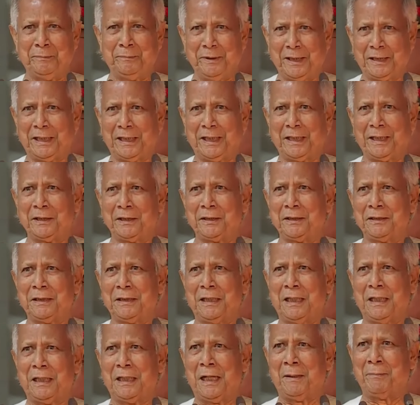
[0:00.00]
আপনাকে
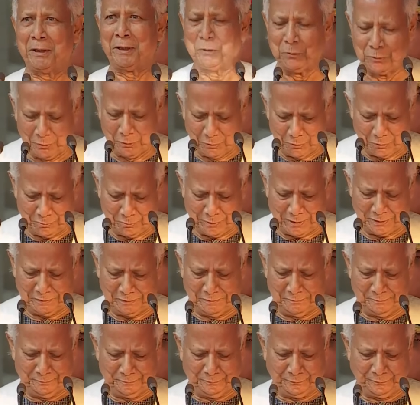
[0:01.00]
আবারও
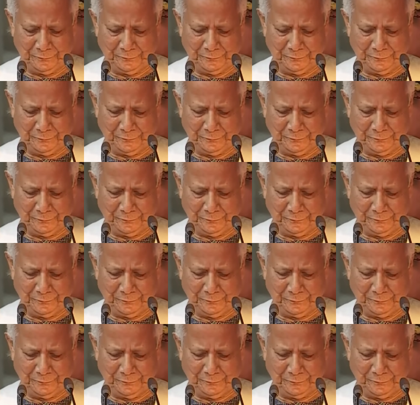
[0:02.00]
ধন্যবাদ